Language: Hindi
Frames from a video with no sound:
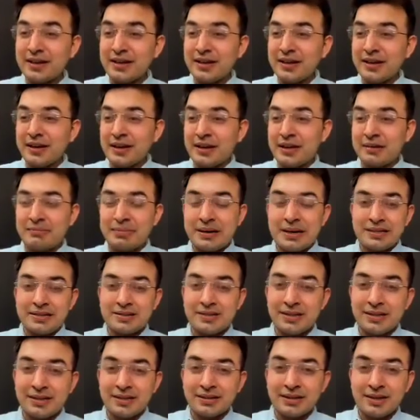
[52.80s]
निकाला बाज
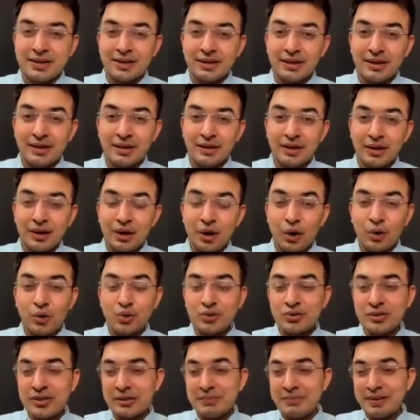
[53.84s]
दे लेदे का और
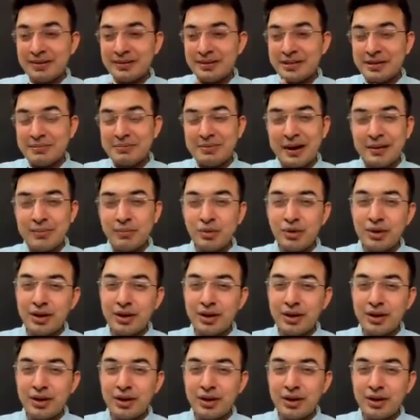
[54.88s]
उसके बाद इमामुल